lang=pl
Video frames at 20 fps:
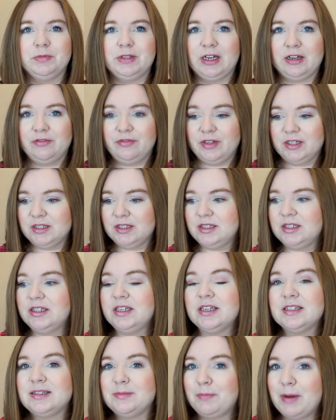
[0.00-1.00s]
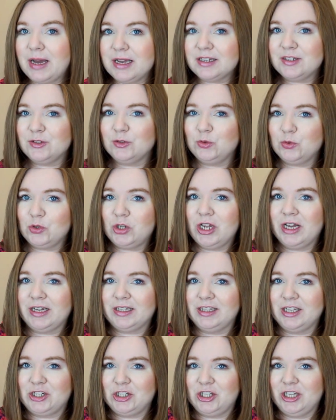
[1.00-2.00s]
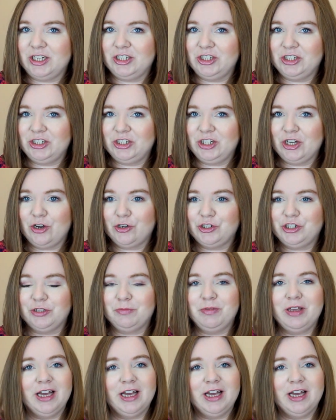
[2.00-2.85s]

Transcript: tak więc jest bardzo duża jak na 48.